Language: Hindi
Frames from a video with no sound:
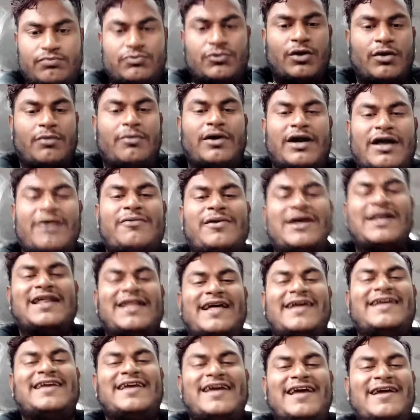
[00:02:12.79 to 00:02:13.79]
तो बड़ा
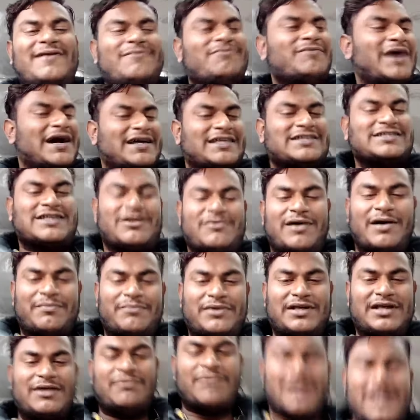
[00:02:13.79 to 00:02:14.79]
बनाइए बाकी सब आपकी